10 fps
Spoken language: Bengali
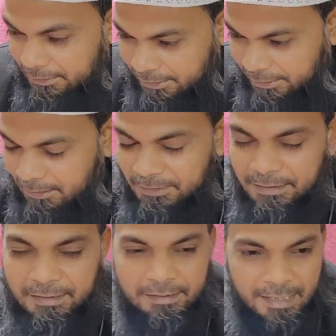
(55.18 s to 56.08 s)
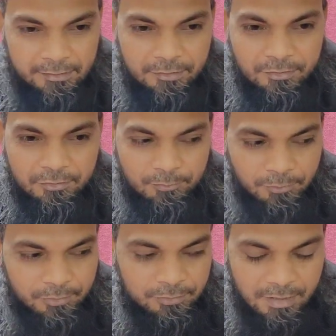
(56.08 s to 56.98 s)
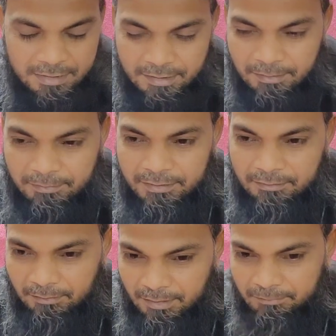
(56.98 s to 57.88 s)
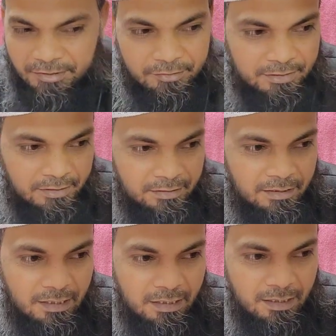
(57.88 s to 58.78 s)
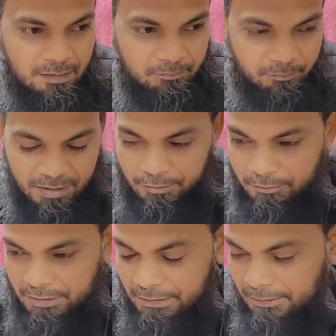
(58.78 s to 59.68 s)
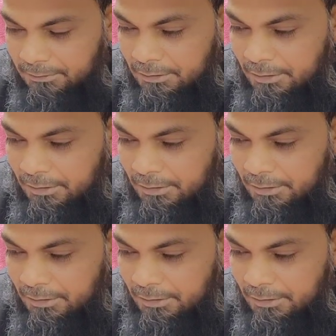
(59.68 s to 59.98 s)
সেটা আপনাদেরকে দেখানোর জন্য মূলত আজকে আমাদের ভিডিওটি বানানো আর কি